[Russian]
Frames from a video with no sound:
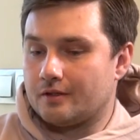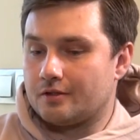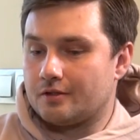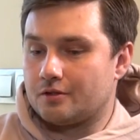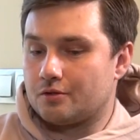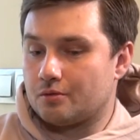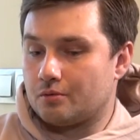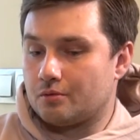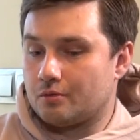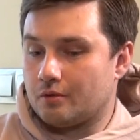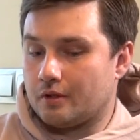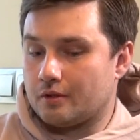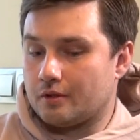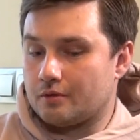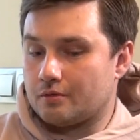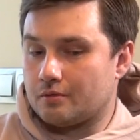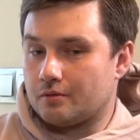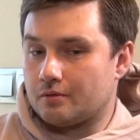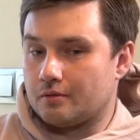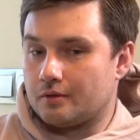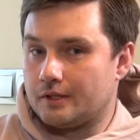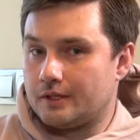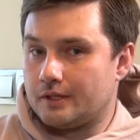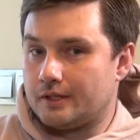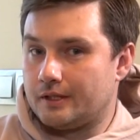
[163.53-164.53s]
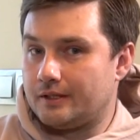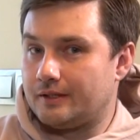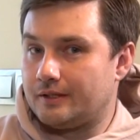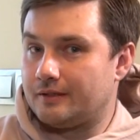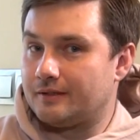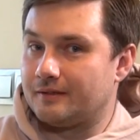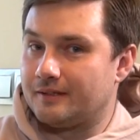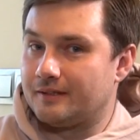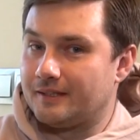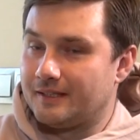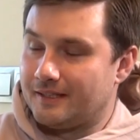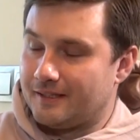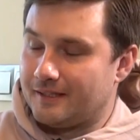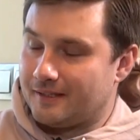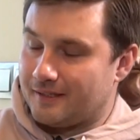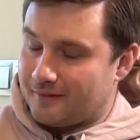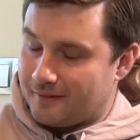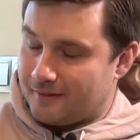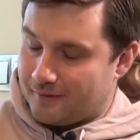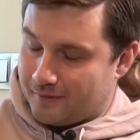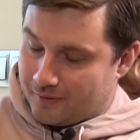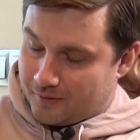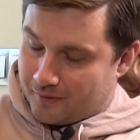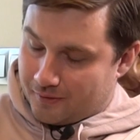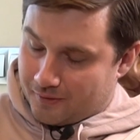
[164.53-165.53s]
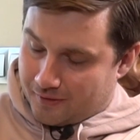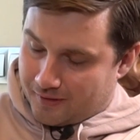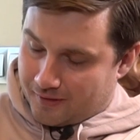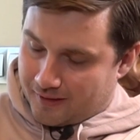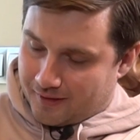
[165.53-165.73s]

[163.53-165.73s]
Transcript: ситуацию. И Э,